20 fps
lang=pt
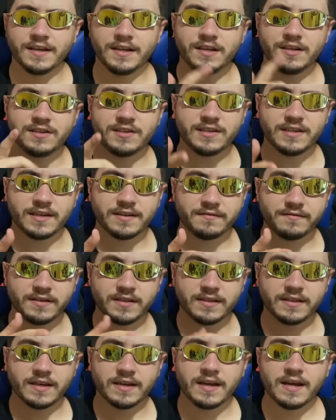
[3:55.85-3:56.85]
E tinha
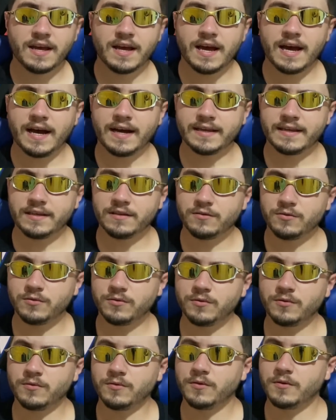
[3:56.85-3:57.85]
venda aqui
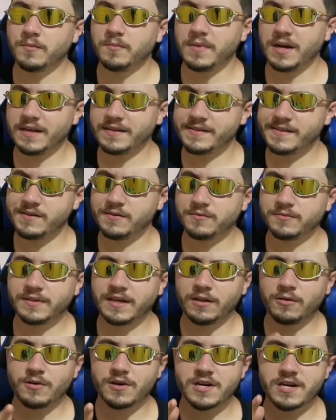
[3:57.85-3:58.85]
no Brasil
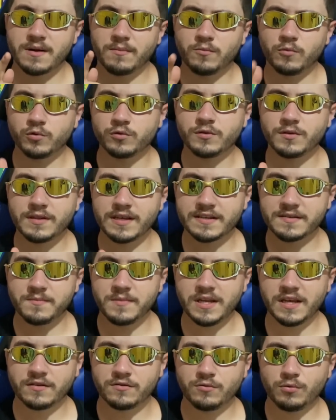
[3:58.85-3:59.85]
na loja Mundo das
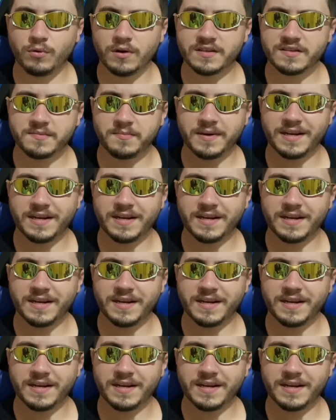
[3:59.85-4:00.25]
Miniaturas.